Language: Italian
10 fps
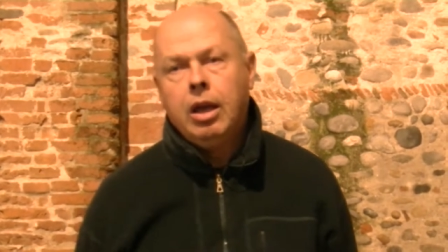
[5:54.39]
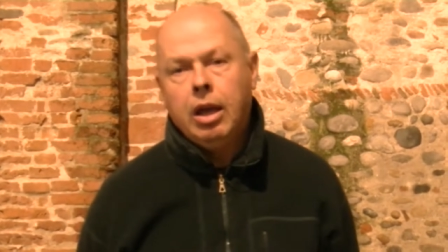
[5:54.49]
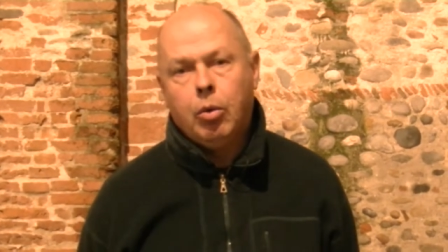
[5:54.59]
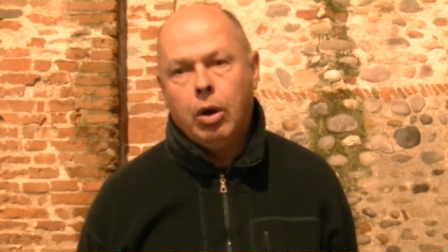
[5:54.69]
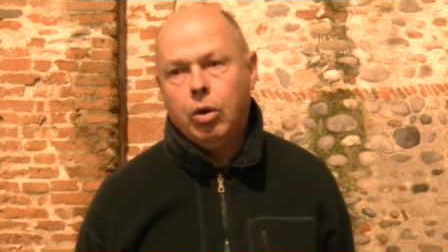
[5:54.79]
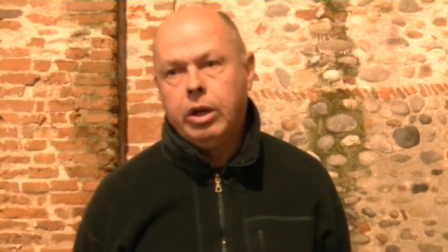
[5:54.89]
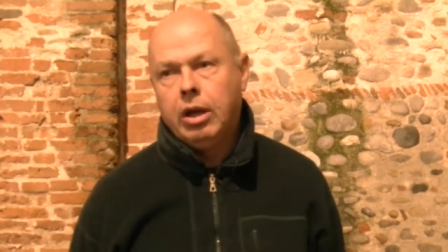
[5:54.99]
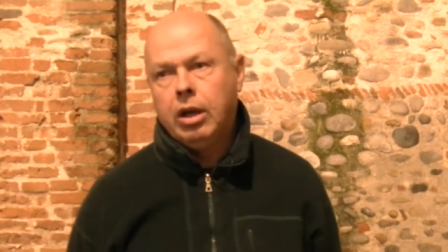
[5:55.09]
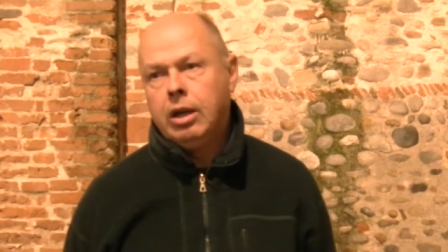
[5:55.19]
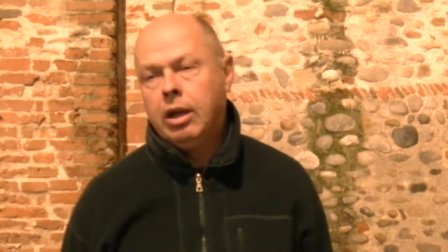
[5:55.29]
e quello
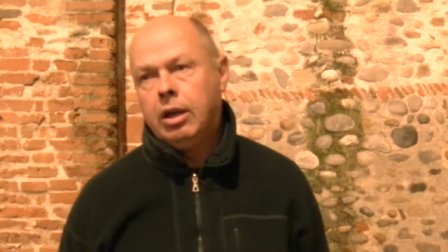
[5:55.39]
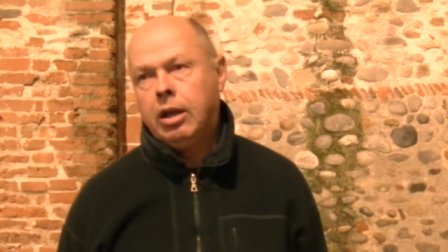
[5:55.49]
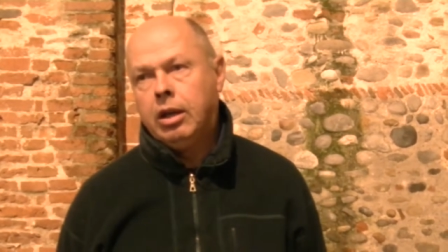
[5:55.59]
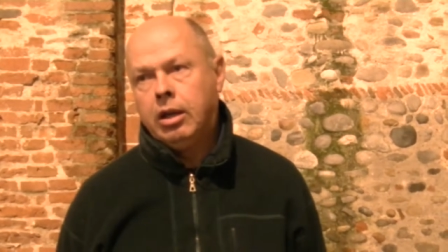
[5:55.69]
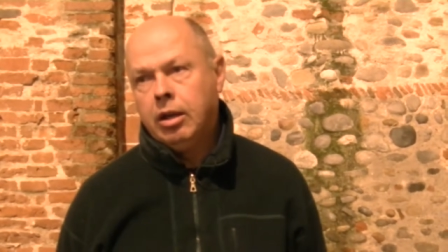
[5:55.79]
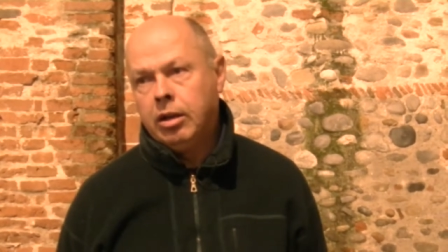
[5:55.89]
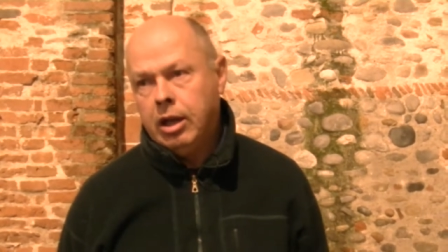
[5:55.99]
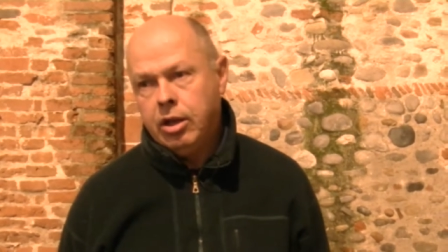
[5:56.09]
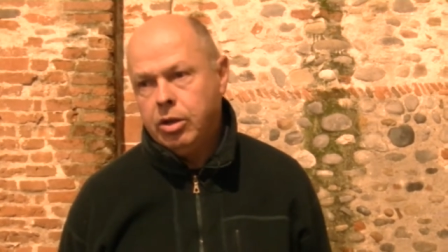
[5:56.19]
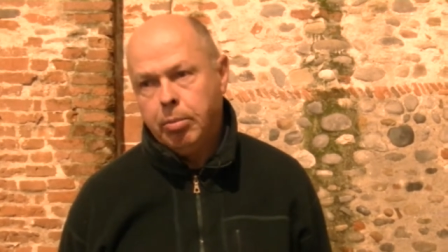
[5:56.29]
che, che, che
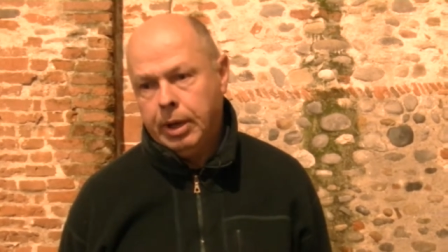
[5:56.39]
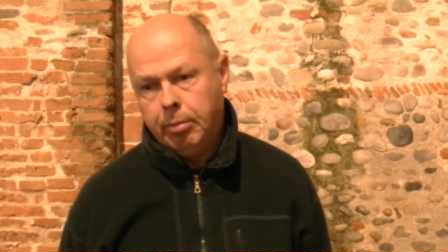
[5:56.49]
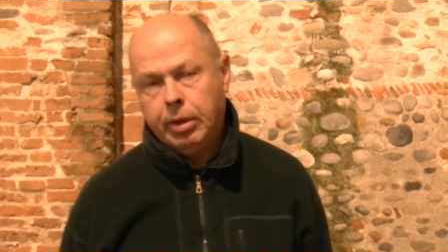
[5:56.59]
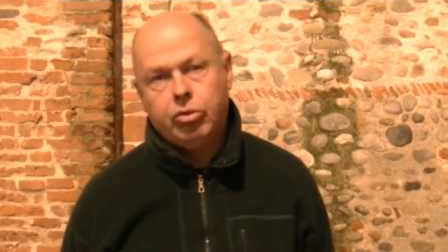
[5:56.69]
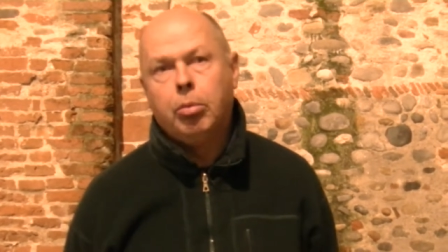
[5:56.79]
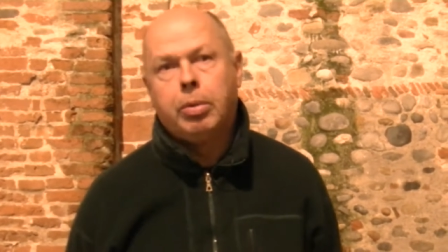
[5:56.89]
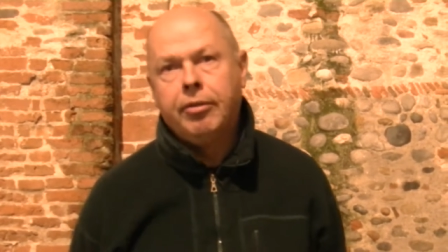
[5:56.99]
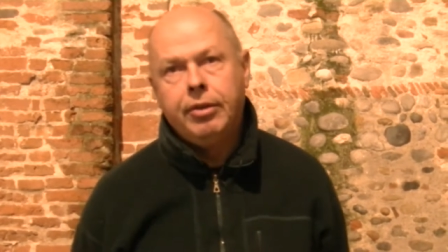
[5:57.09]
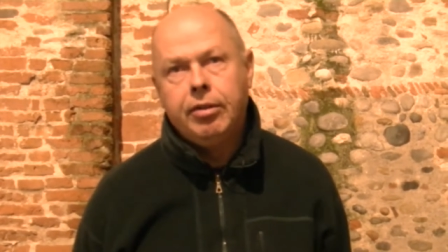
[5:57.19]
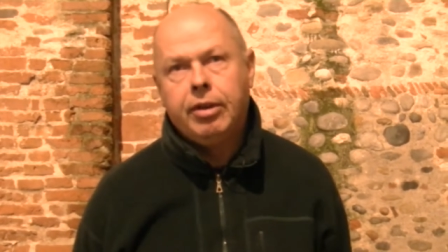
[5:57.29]
riesce per, per,
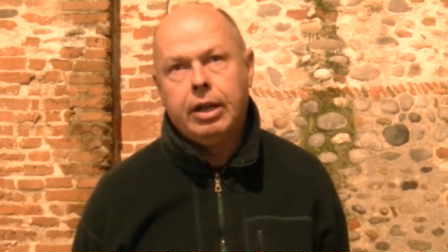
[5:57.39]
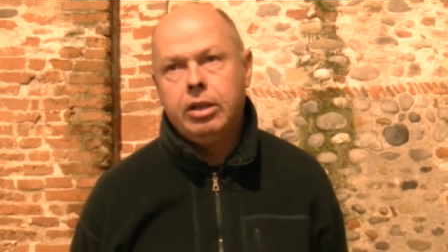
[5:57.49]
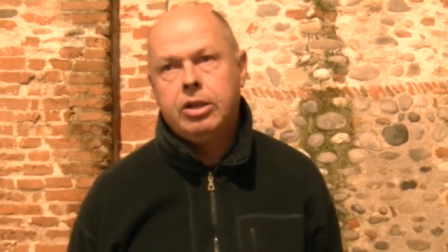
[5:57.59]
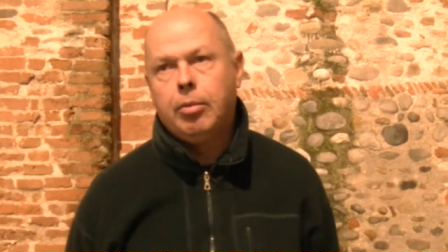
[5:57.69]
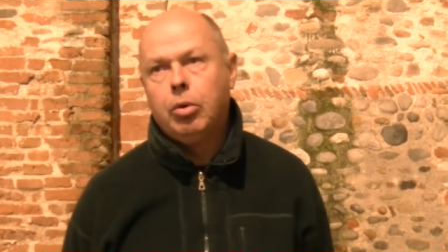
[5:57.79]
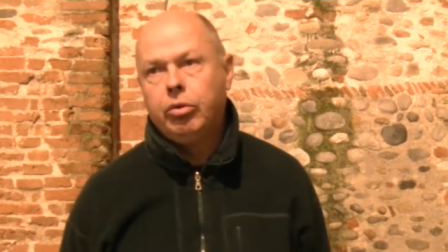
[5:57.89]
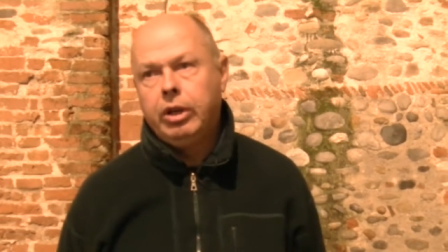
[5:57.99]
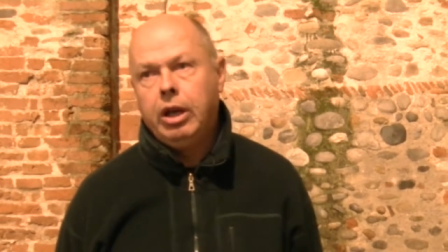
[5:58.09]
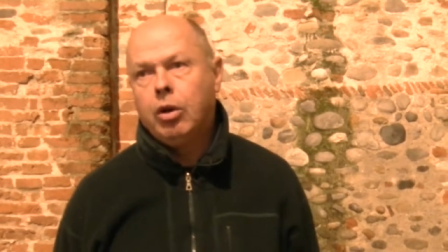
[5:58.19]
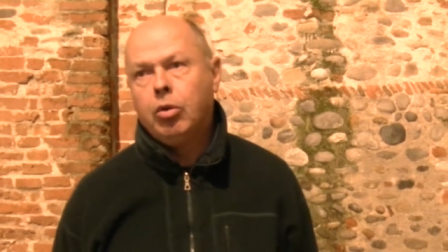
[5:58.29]
sopravvivere, diciamo
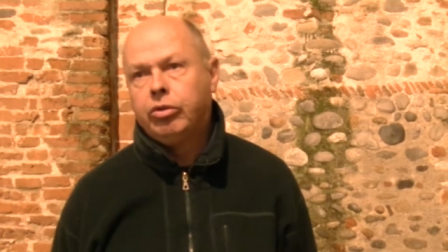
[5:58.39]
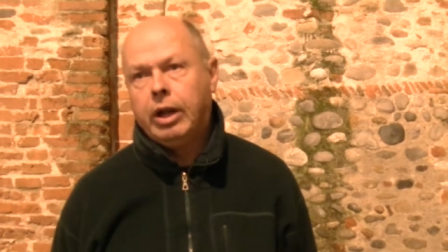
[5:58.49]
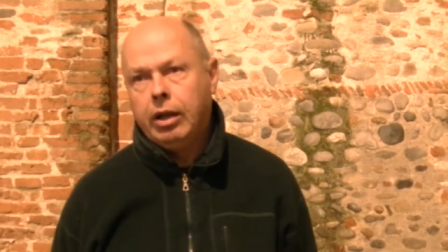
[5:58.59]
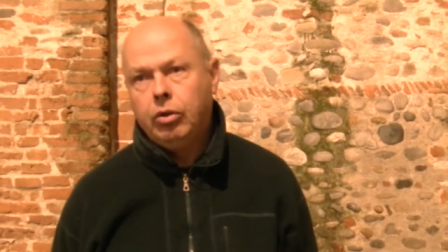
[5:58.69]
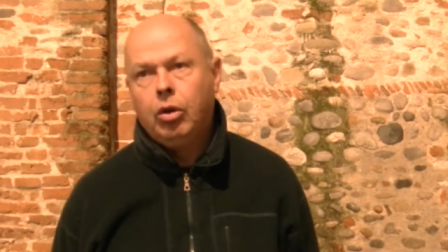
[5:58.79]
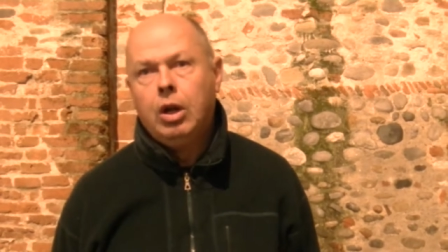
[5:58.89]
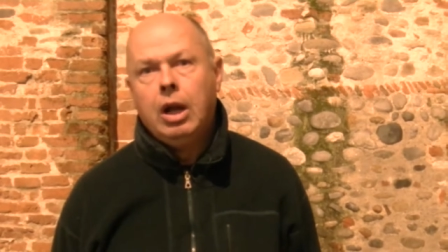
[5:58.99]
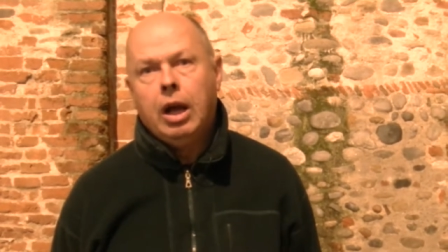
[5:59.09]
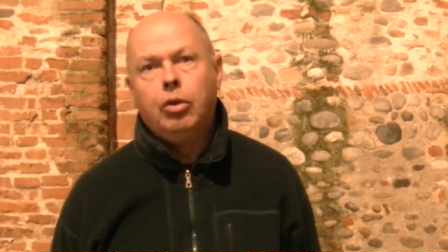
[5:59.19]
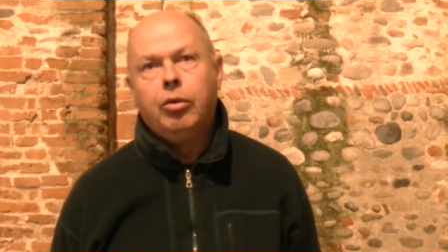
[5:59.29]
così, è costretto
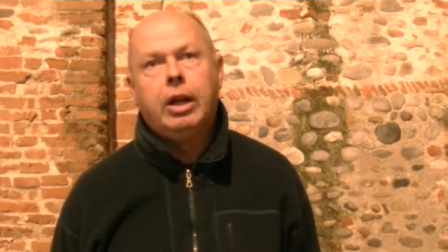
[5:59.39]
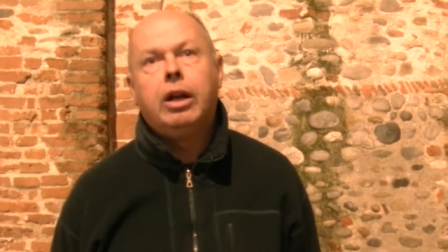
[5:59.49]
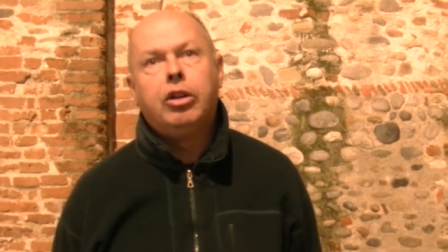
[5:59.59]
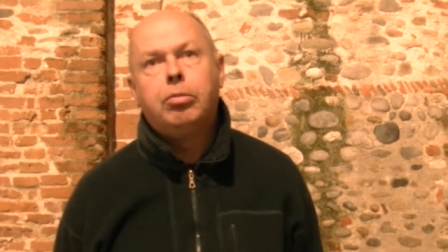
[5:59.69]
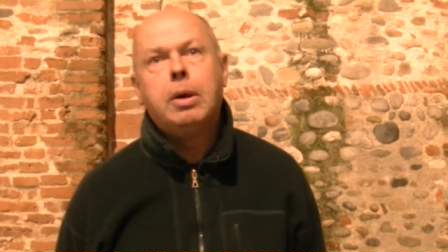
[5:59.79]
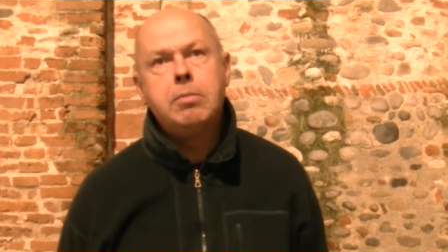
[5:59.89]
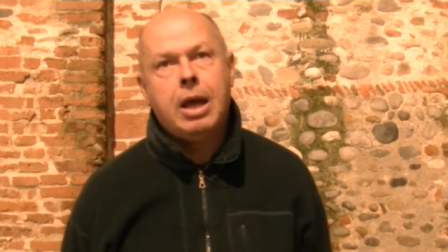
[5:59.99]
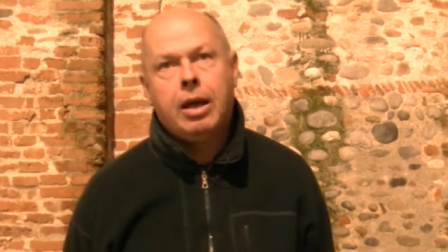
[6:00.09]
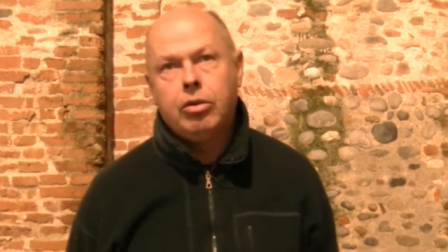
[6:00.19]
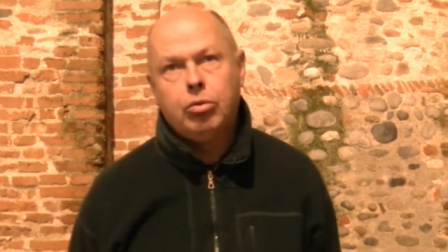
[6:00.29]
a dover
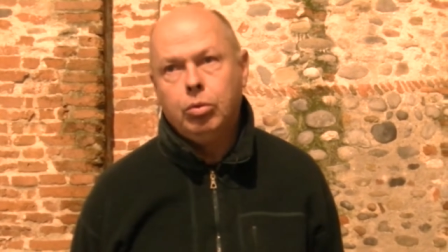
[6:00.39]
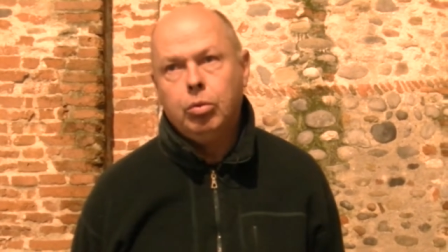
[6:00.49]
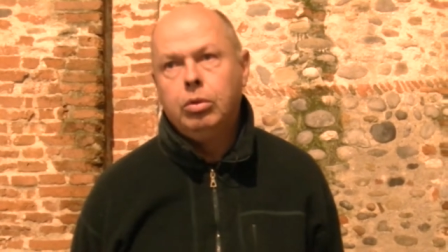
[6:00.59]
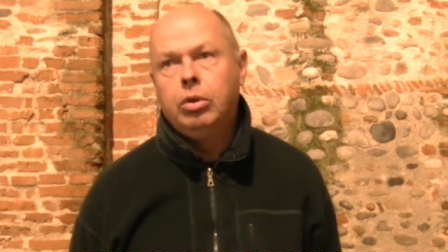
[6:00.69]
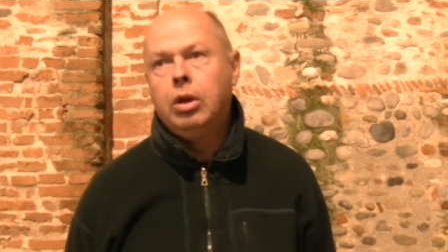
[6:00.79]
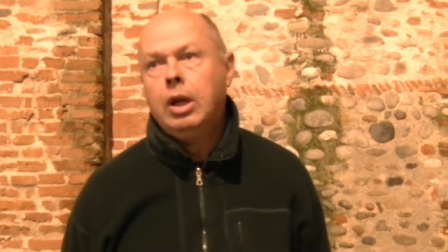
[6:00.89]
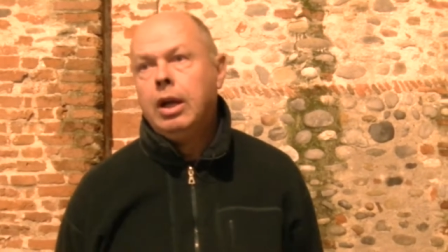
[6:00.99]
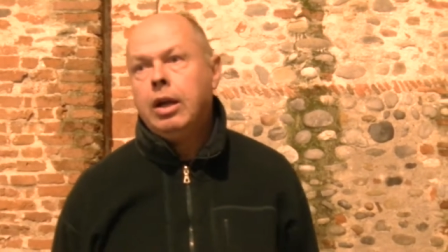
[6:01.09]
risparmiare su tutto.